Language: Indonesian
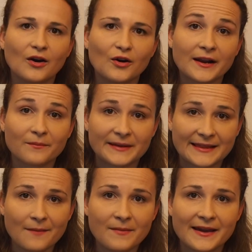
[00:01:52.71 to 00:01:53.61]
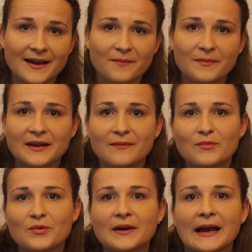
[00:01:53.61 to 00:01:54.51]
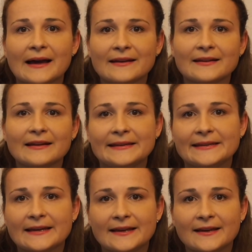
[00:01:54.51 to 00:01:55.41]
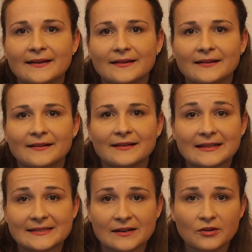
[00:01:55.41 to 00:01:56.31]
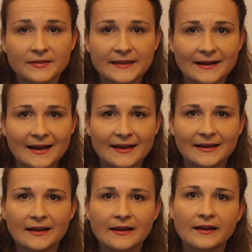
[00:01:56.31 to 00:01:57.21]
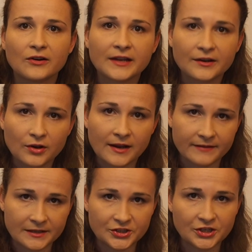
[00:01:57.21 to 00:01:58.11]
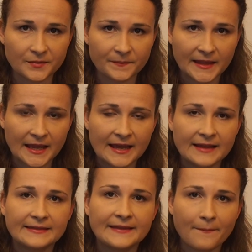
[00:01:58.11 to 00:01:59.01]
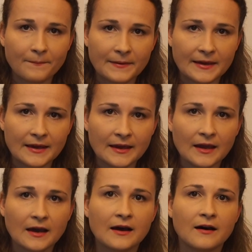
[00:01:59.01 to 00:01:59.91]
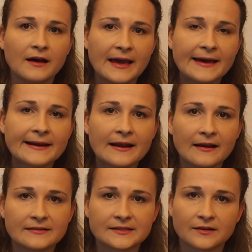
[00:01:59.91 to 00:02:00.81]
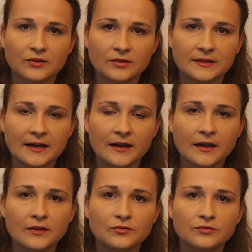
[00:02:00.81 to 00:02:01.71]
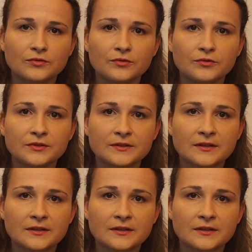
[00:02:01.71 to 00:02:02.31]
Orang pertama yang menemukan ide uh, lensa kontak adalah Leonardo da Vinci tapi uh, era lensa kontak itu